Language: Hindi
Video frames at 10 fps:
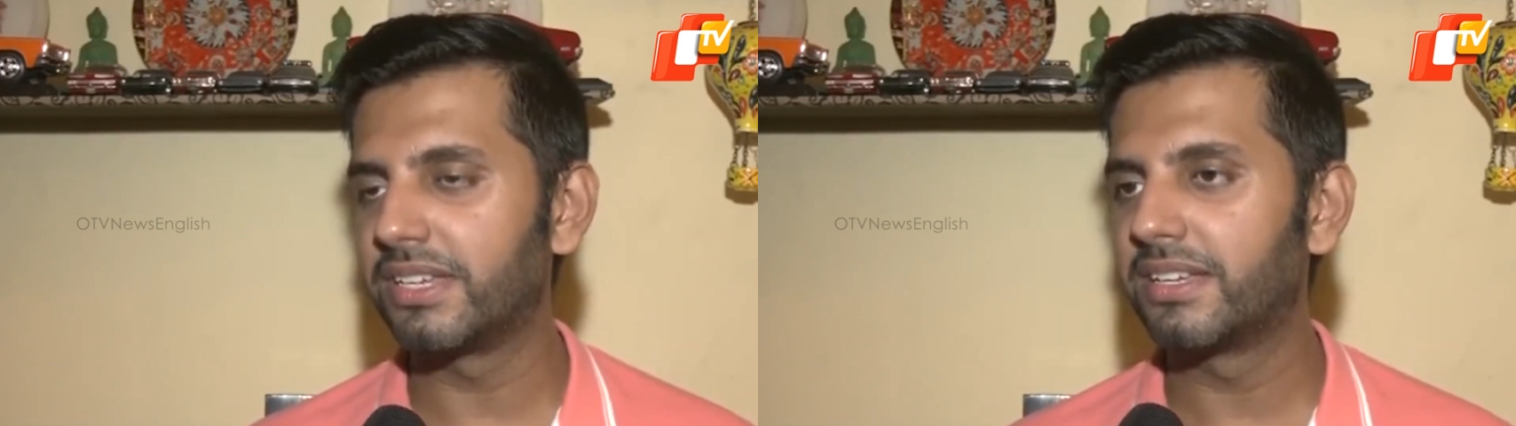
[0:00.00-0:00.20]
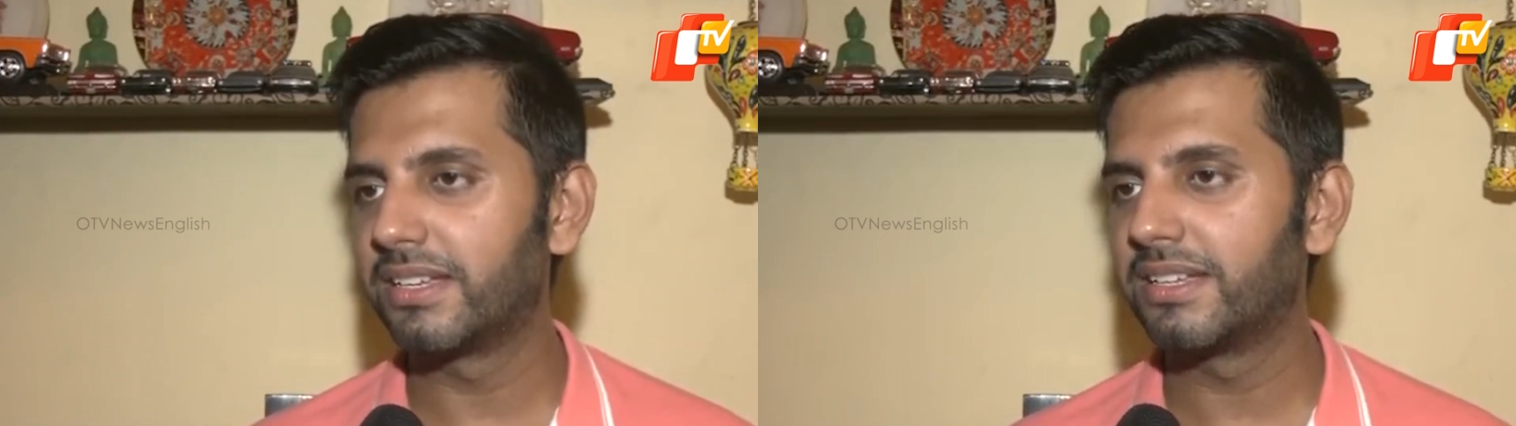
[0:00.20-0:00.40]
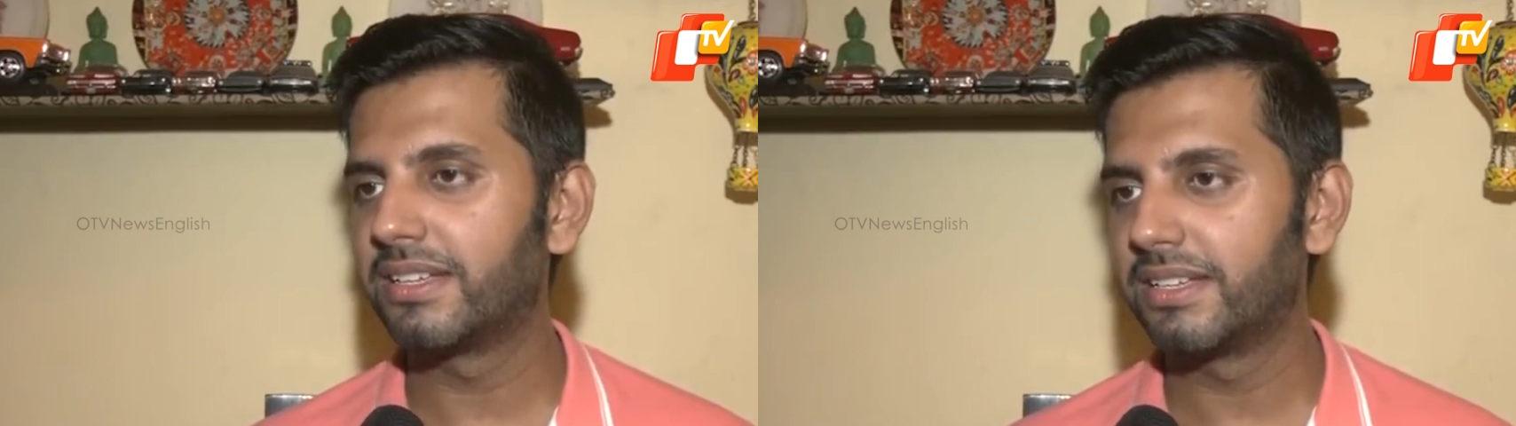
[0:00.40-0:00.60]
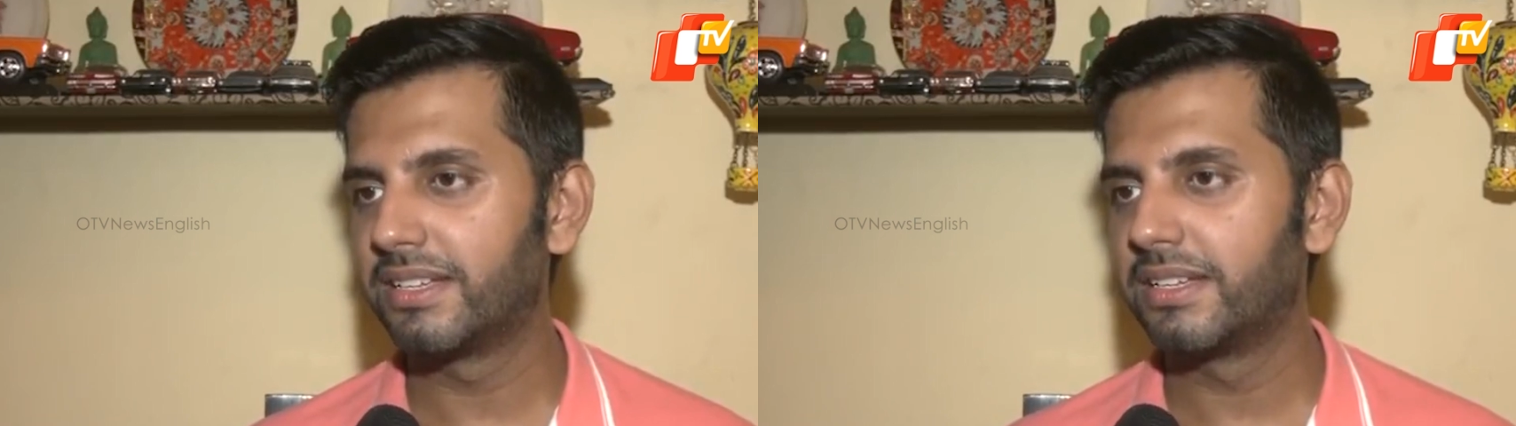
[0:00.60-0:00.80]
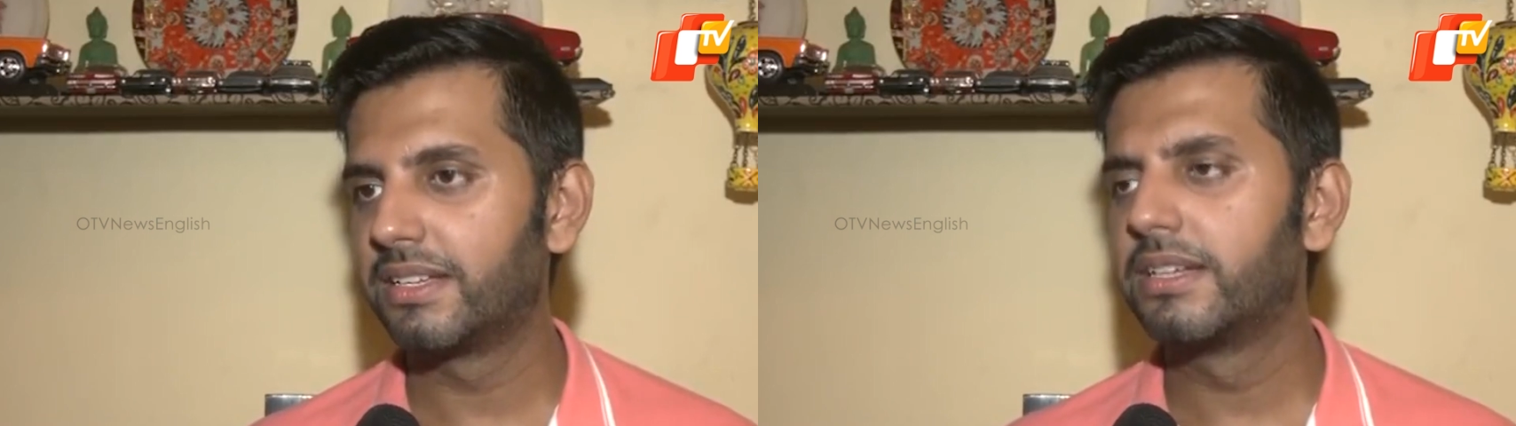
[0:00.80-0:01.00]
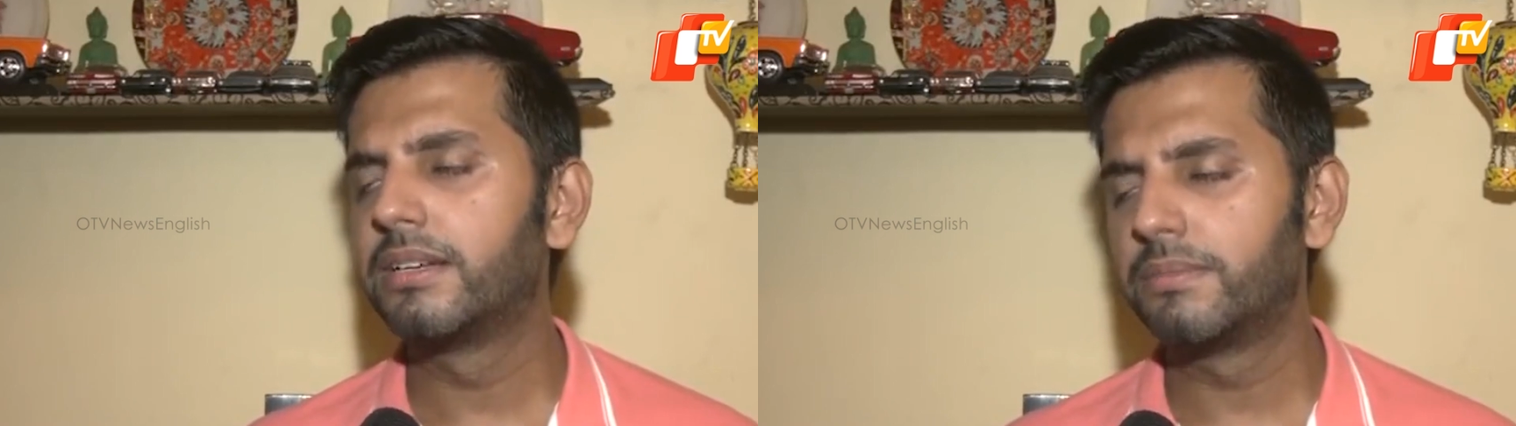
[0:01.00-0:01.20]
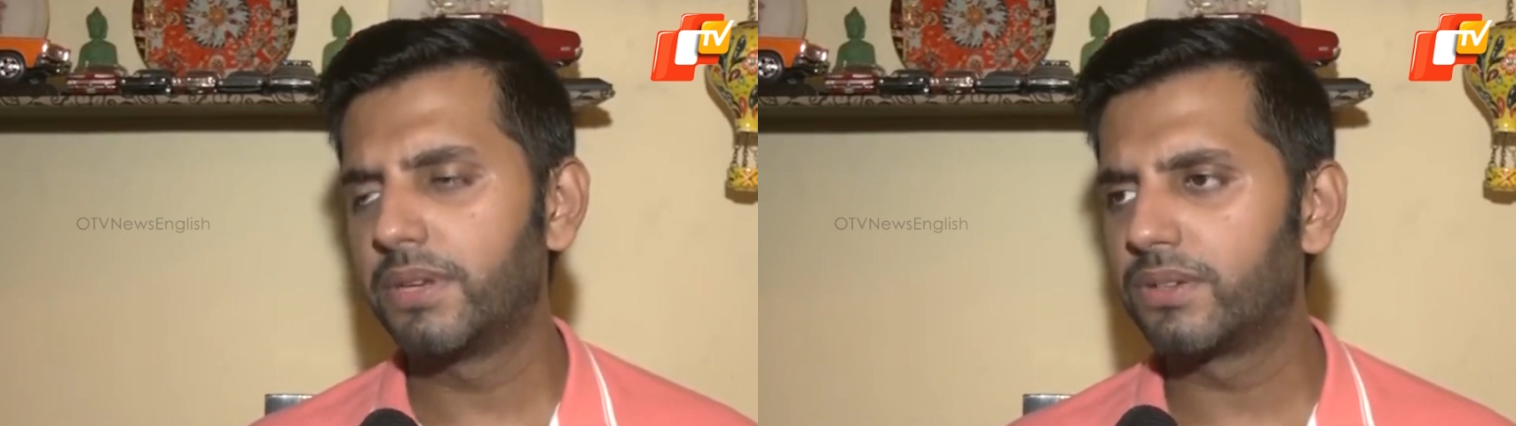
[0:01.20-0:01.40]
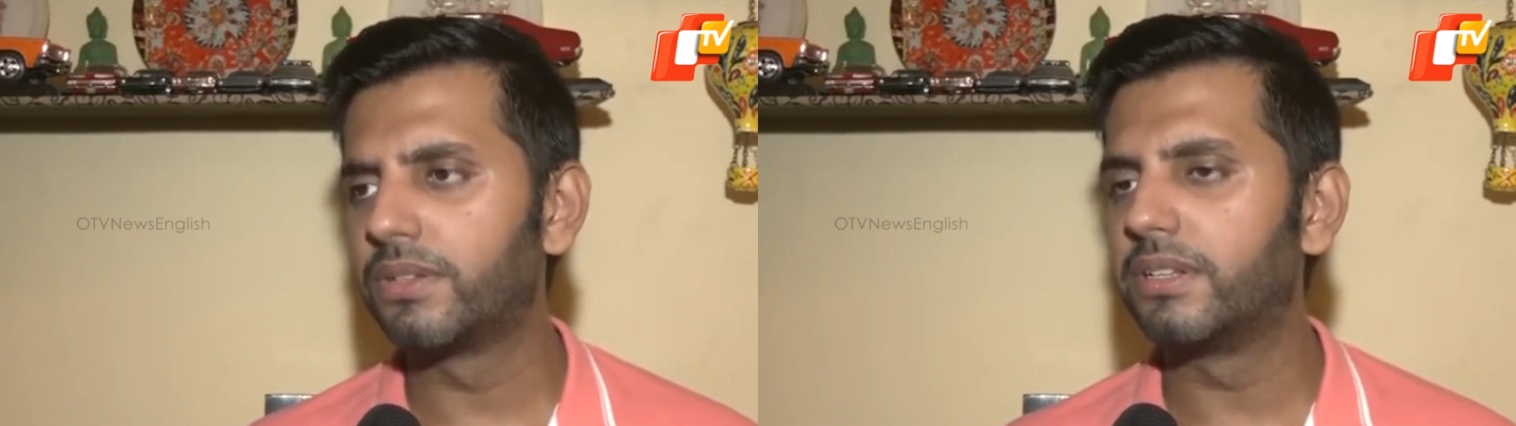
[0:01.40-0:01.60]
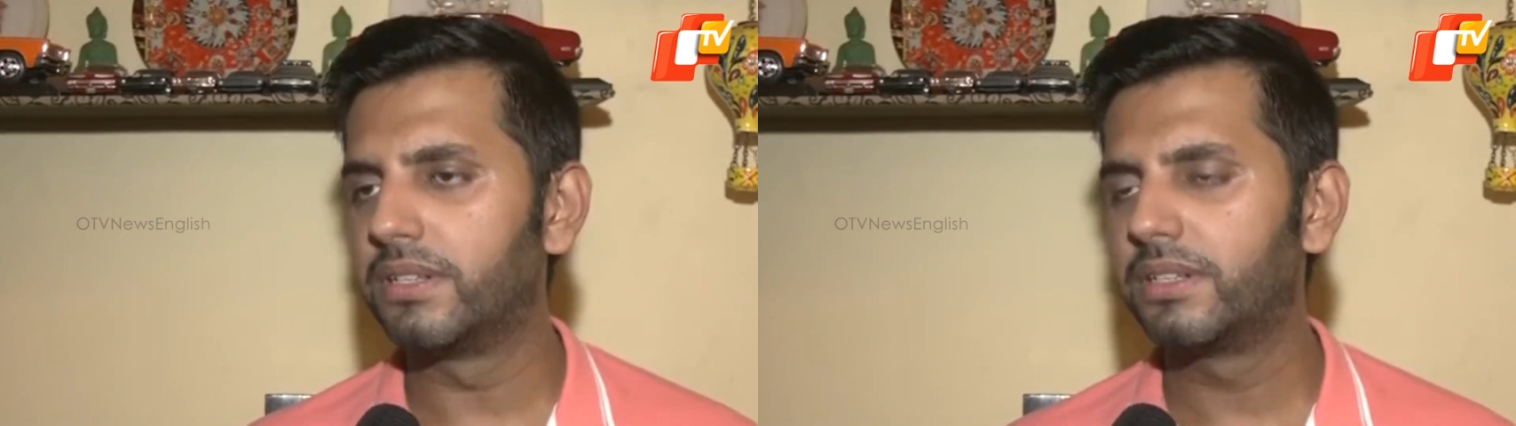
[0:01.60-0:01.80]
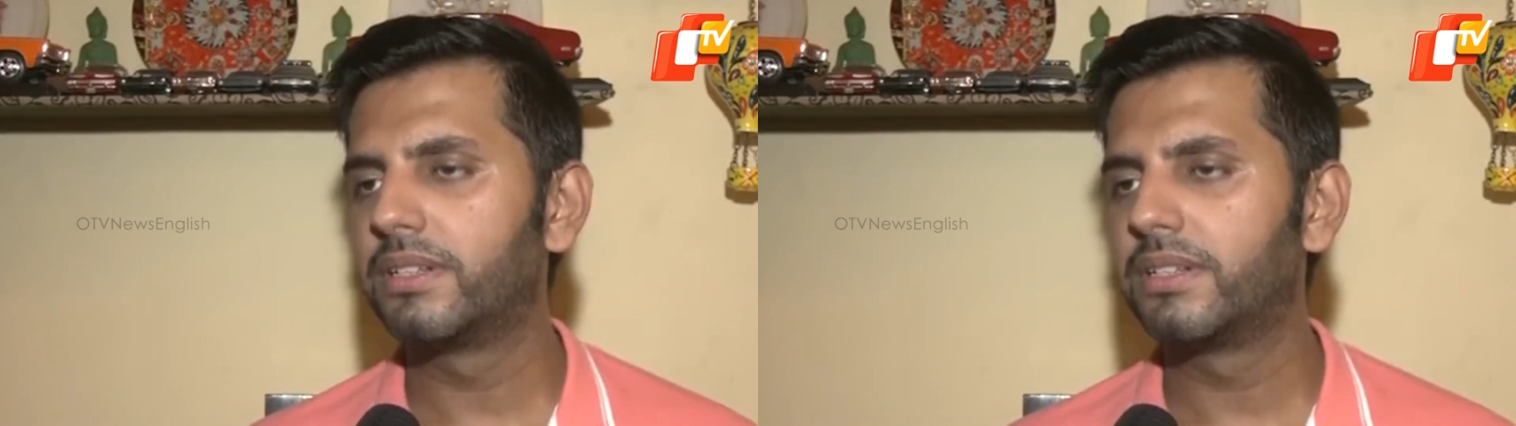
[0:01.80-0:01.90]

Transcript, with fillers: ऐसा और करना चाहते हैं बिल्कुल